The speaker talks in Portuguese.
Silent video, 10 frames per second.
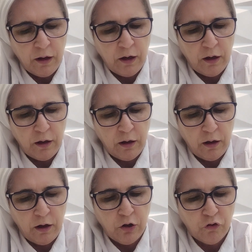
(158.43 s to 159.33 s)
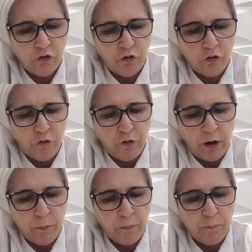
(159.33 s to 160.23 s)
e este
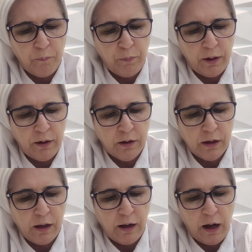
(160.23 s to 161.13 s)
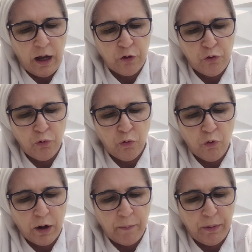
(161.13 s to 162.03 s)
tiver branqueado
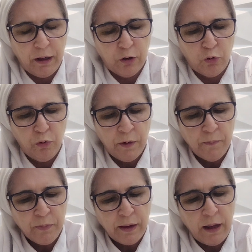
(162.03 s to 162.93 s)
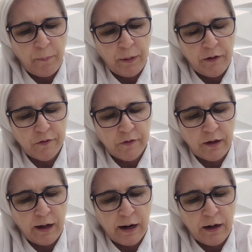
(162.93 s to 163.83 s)
o cabelo e
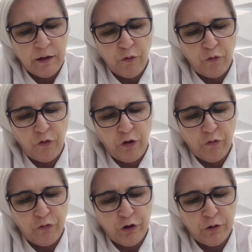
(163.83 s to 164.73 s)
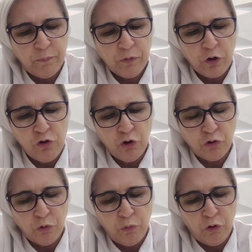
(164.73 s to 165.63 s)
aparecer a carne viva
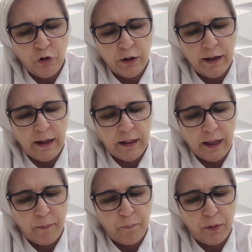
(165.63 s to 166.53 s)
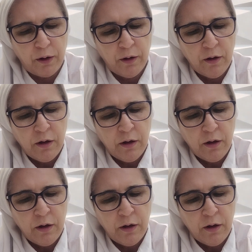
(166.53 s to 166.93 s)
no tumor, é lepra,